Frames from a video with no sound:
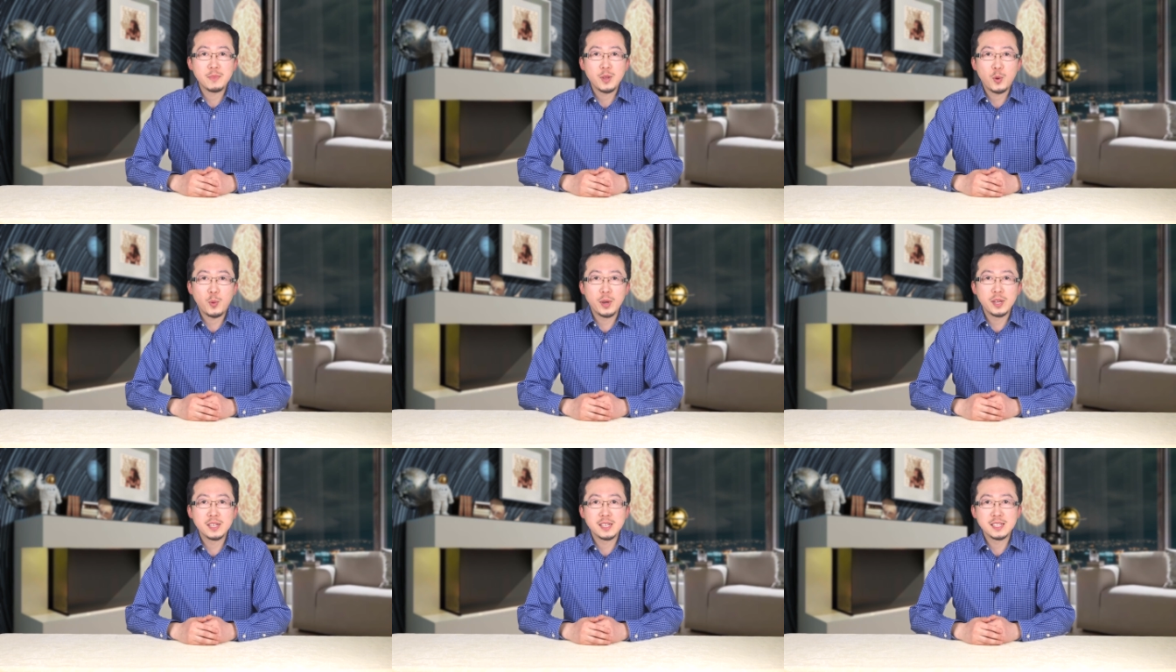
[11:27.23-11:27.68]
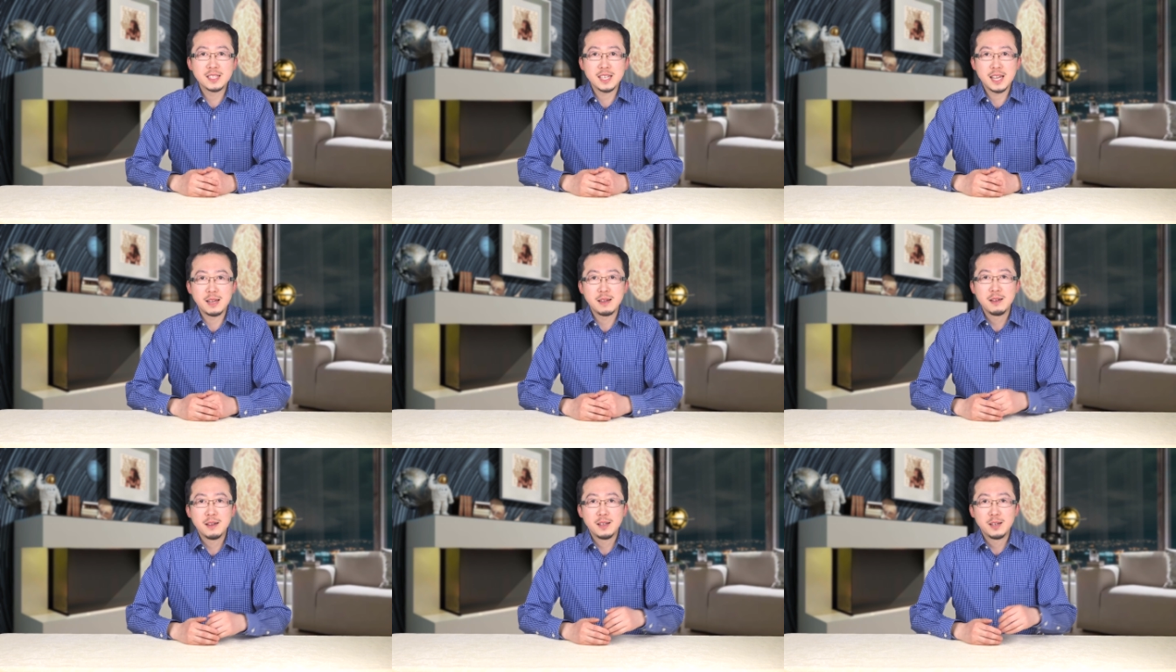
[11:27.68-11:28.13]
欢迎您
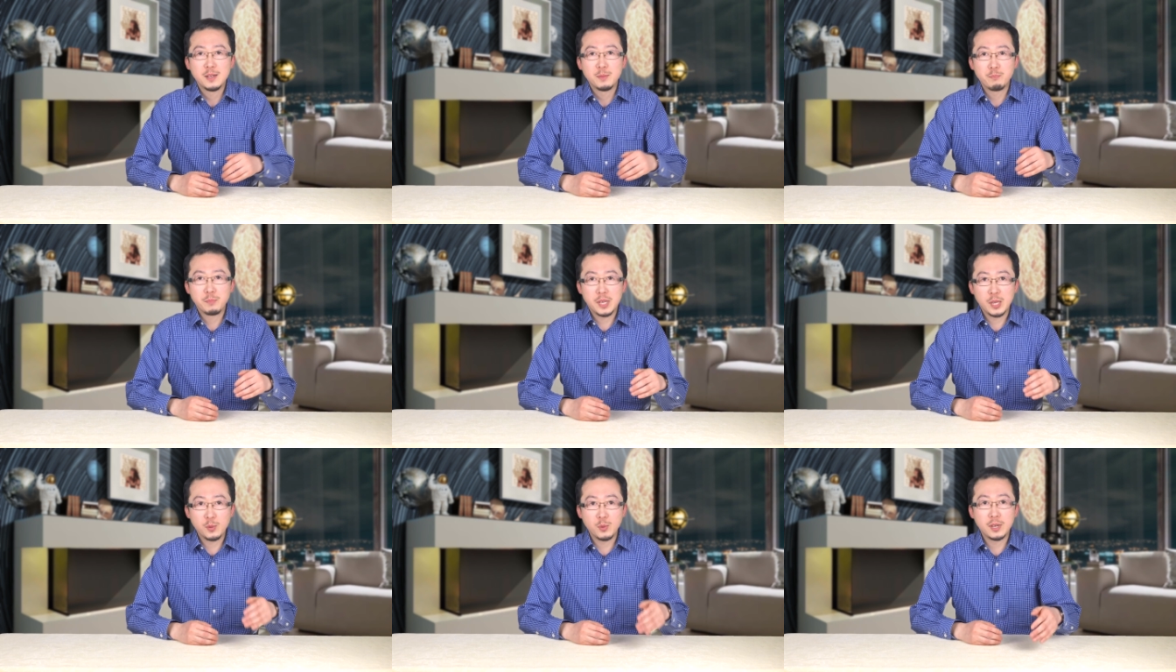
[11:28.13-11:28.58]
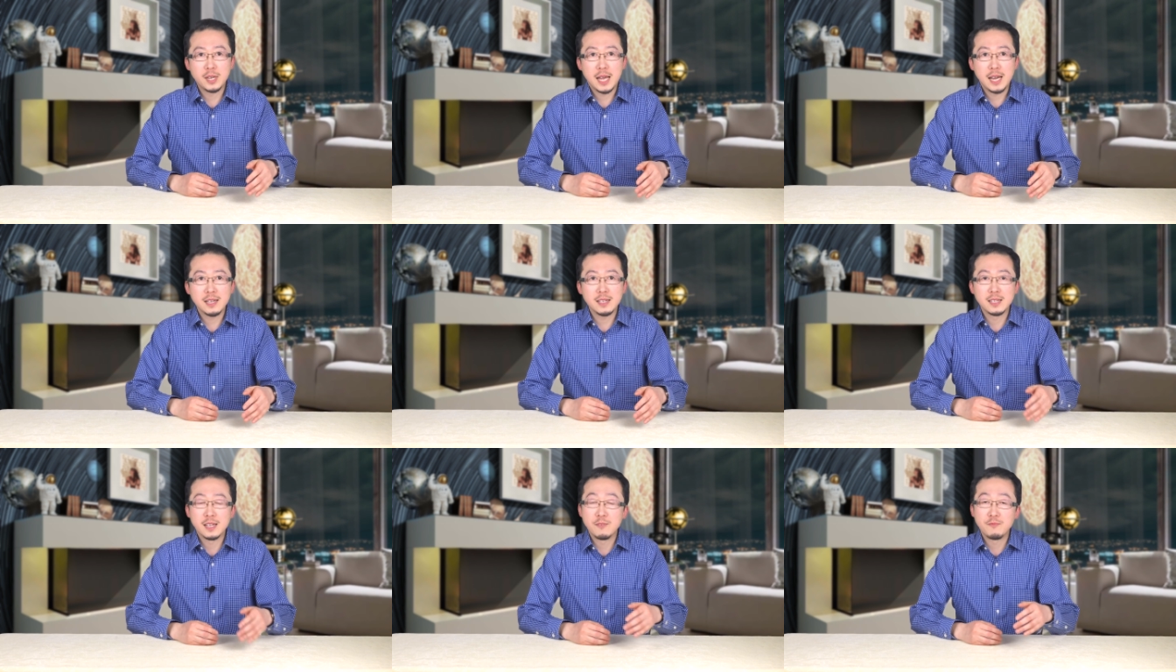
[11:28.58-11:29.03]
在评论栏
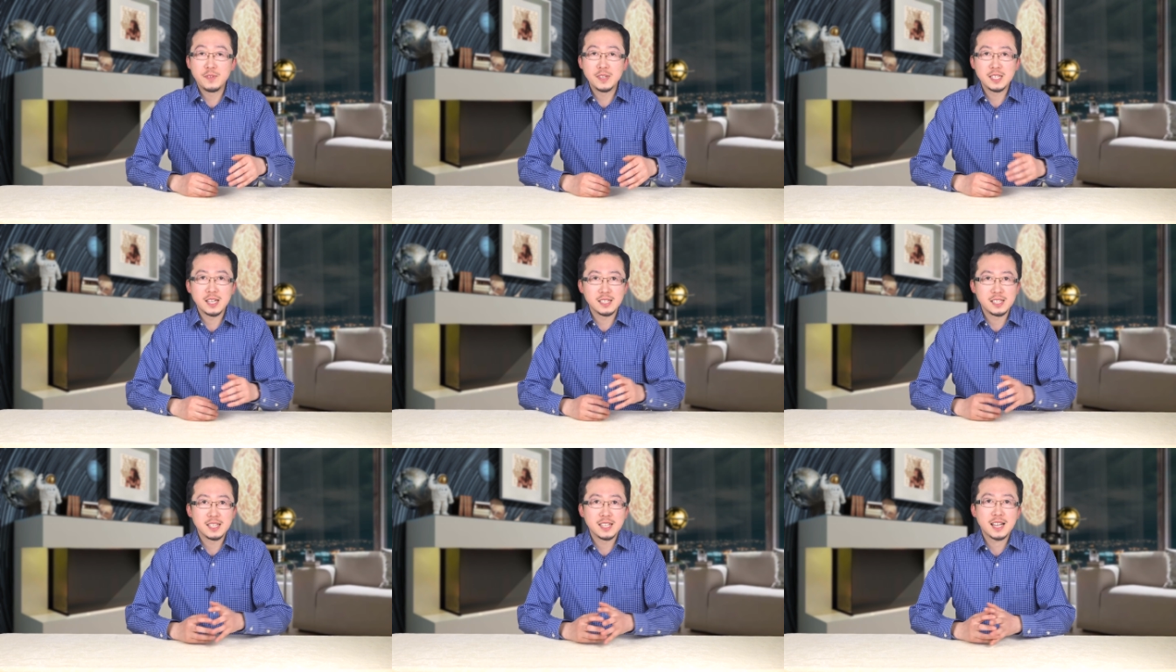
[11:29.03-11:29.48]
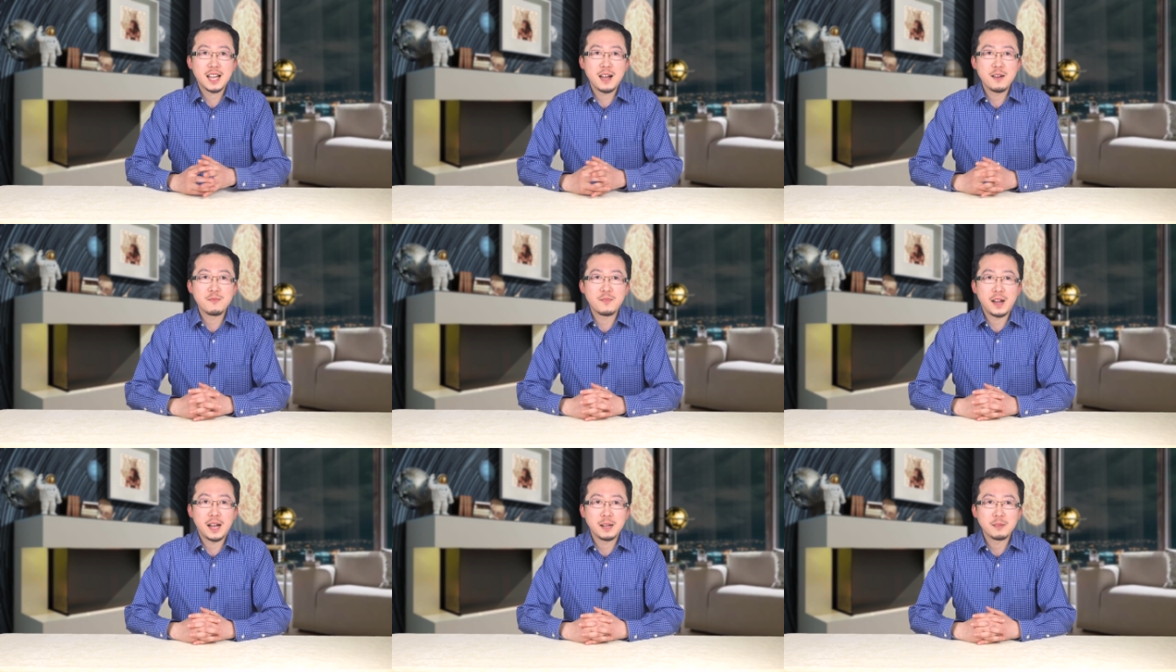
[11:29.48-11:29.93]
里呢分享您的看
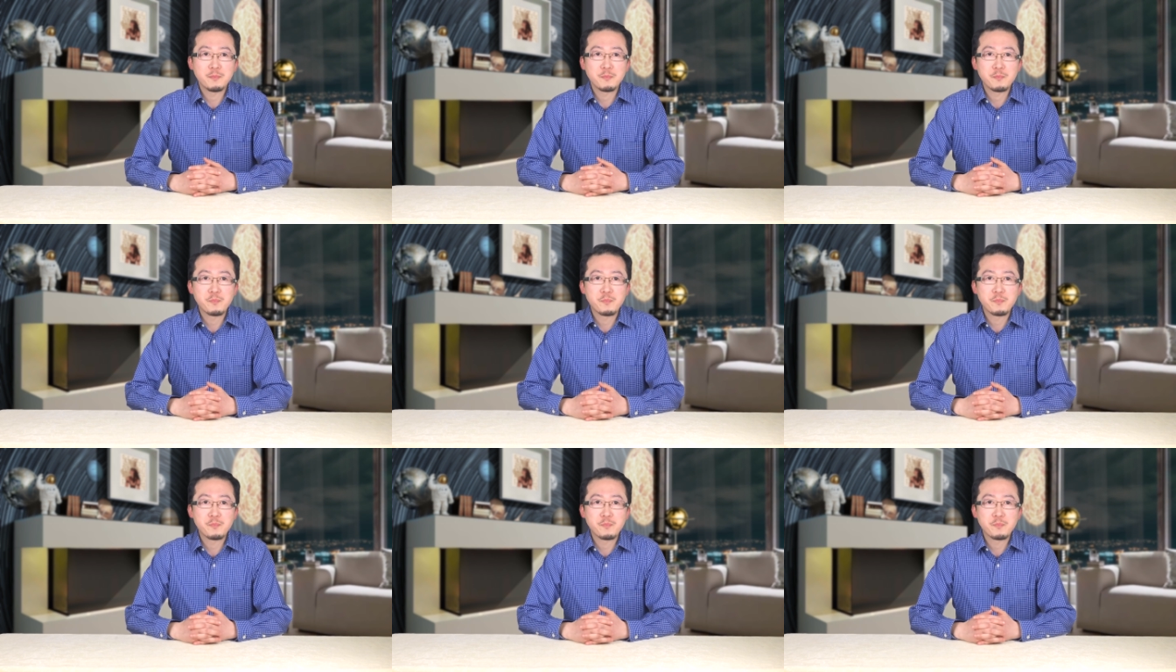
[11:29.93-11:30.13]
法。